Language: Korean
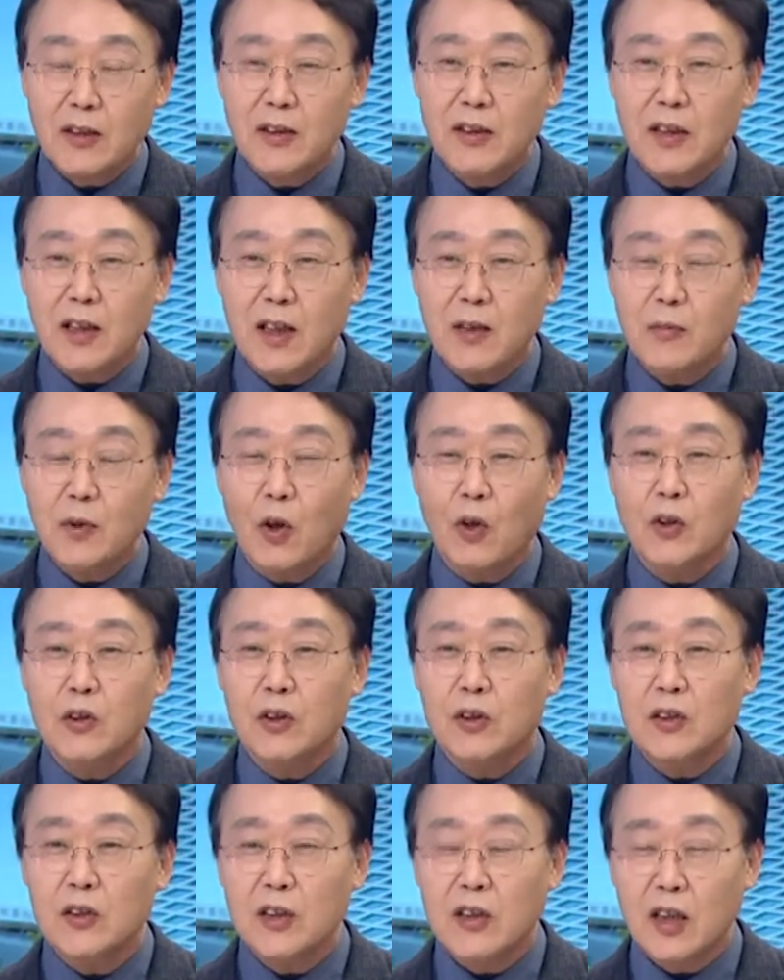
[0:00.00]
사람이
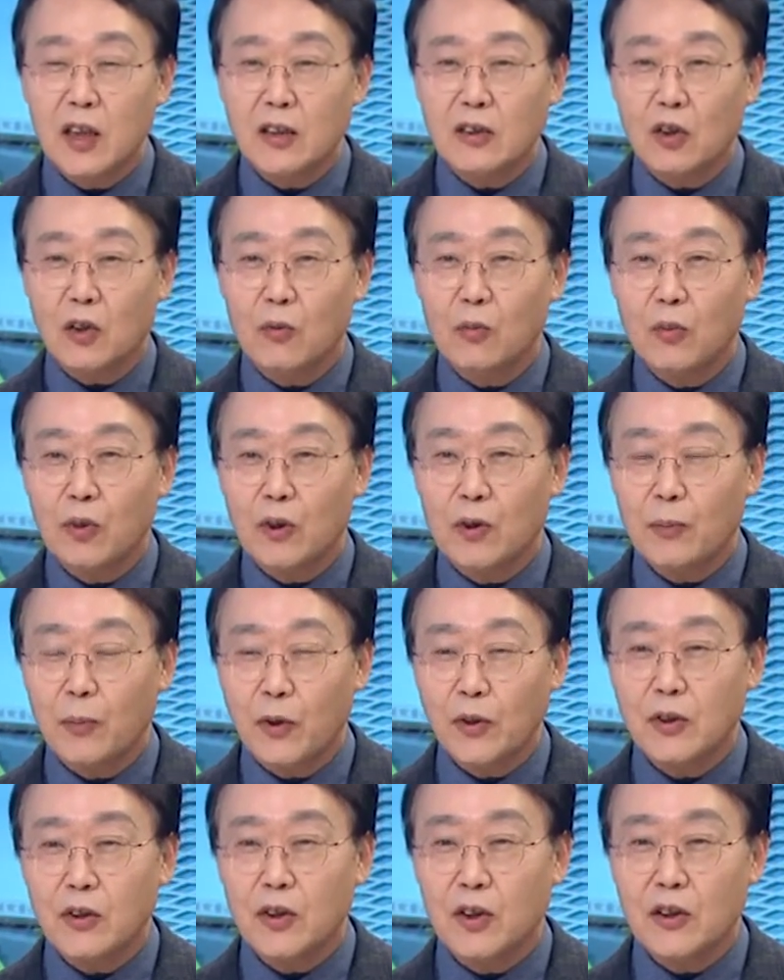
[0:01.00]
어떻게 정보를
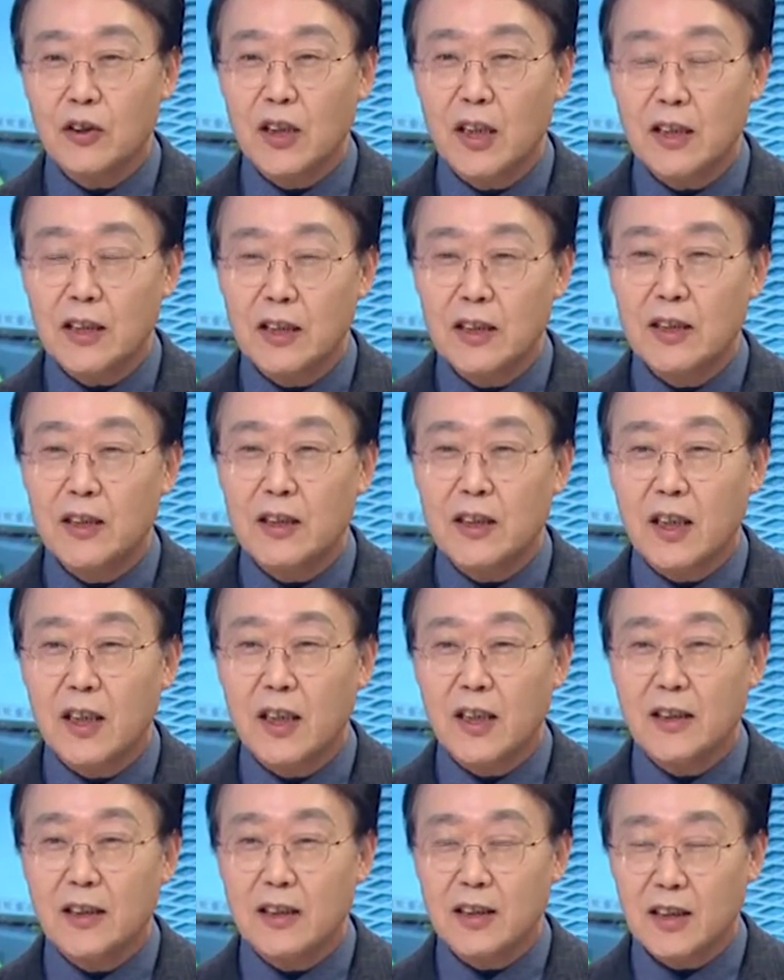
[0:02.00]
퍼뜨렸나 이렇게
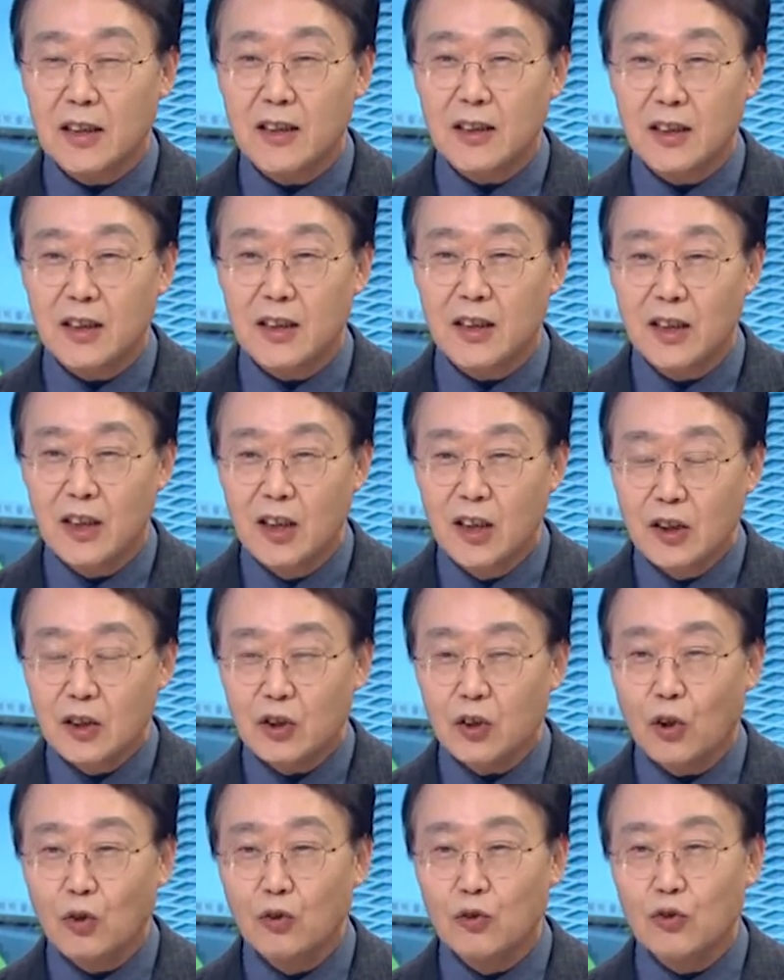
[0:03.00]
해야지 되지
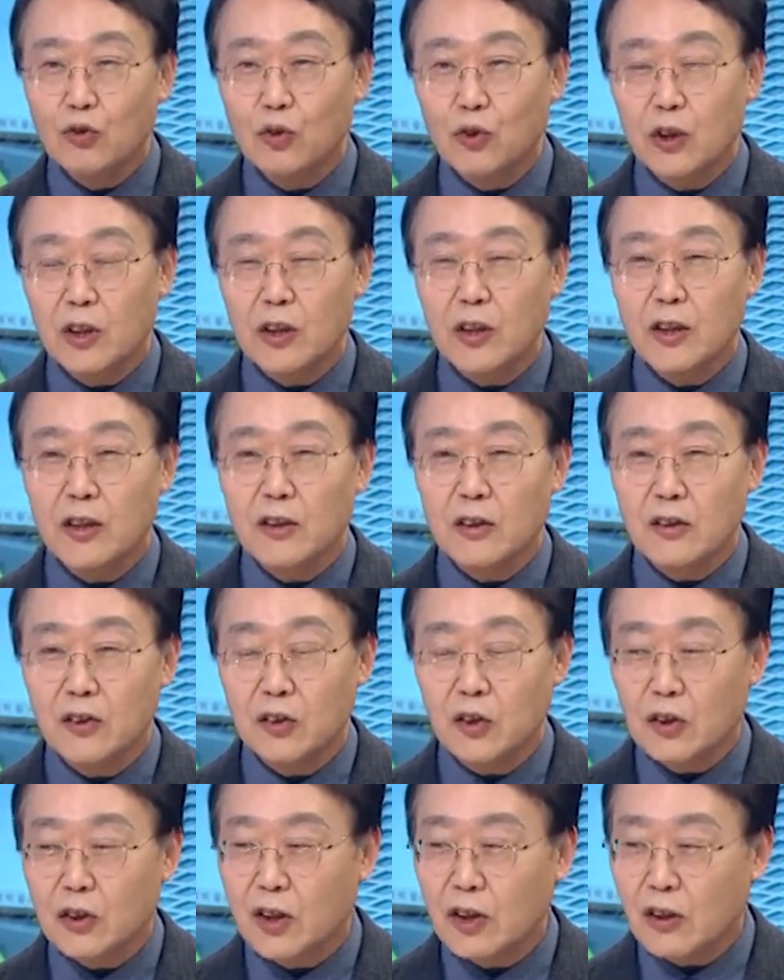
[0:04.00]
전수조사를 해서는
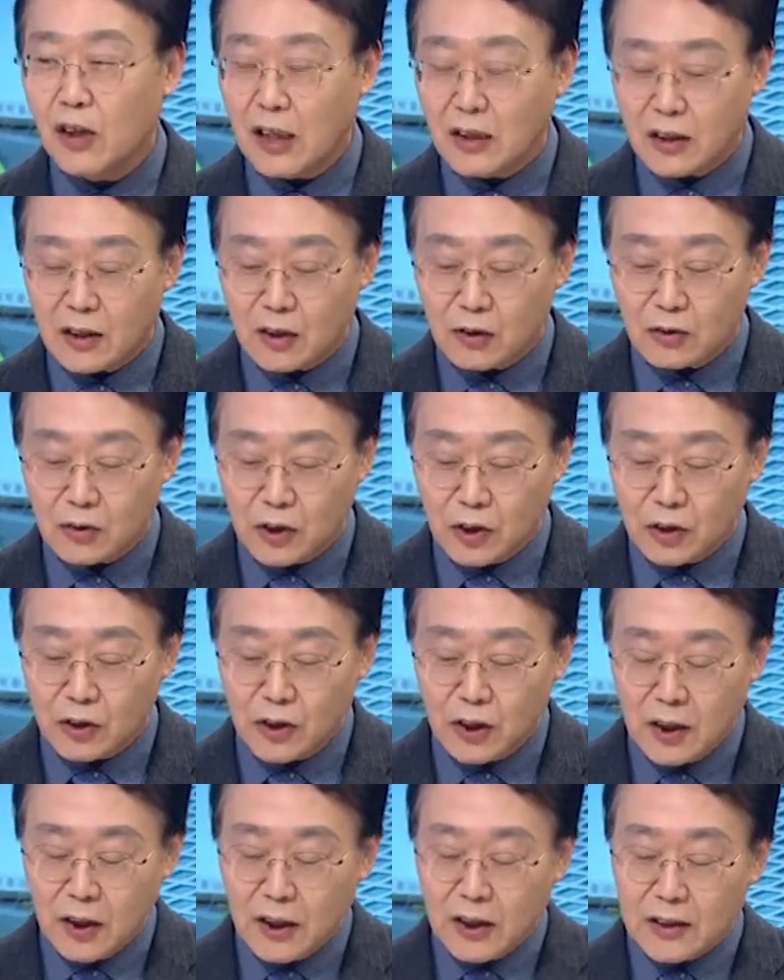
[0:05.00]
절대로 안 나오고요.
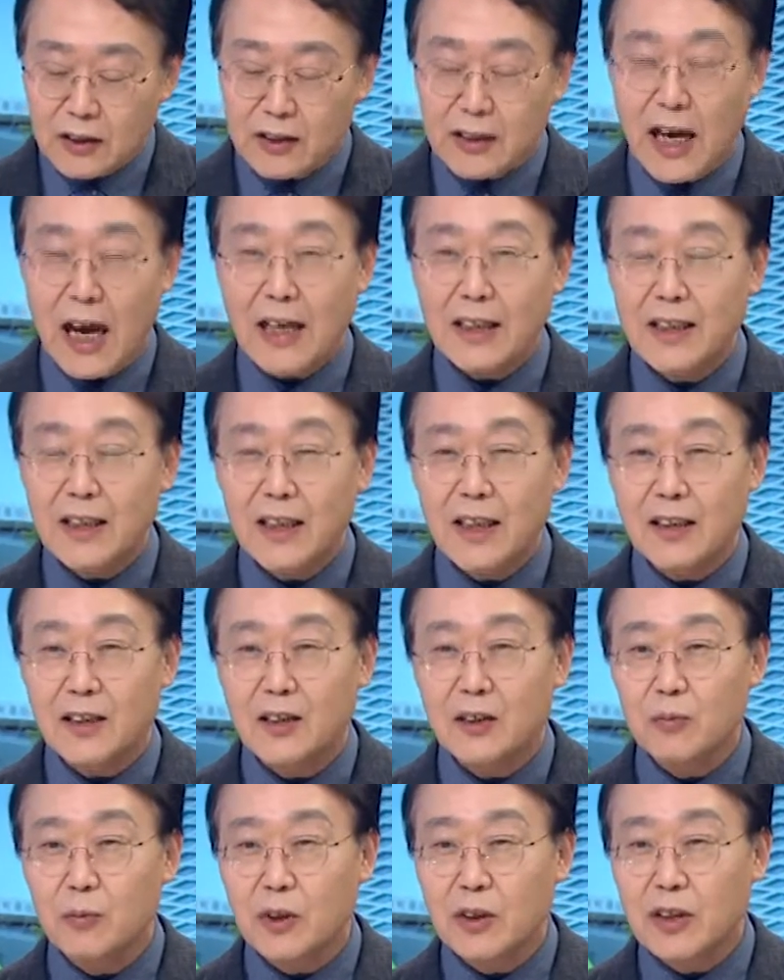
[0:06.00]
자기
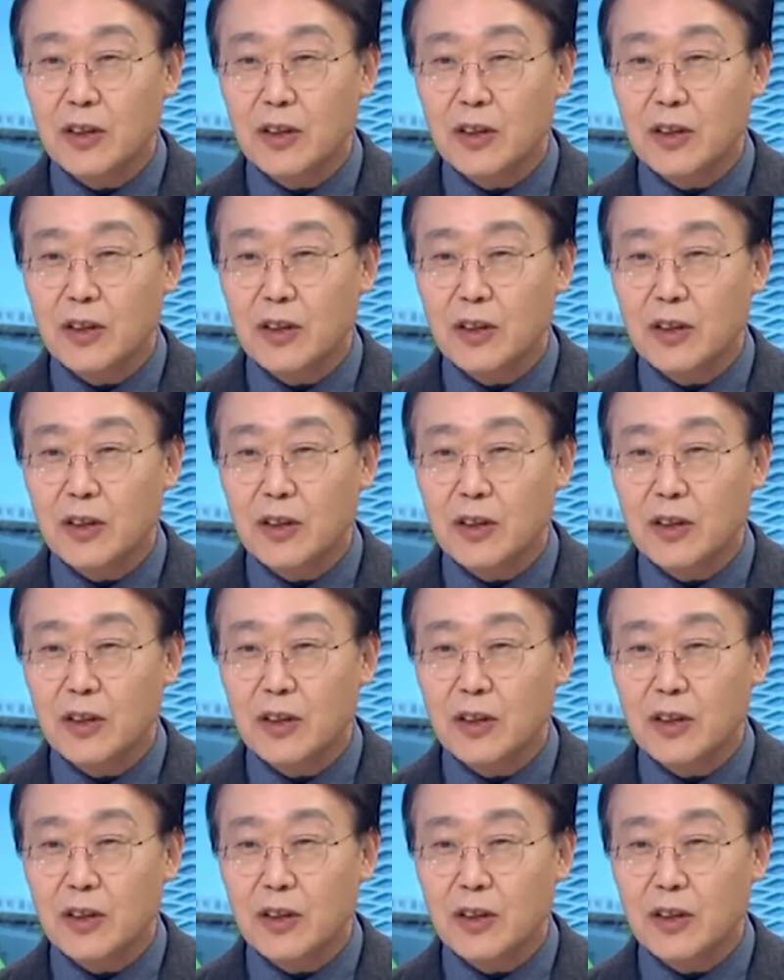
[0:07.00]
같으면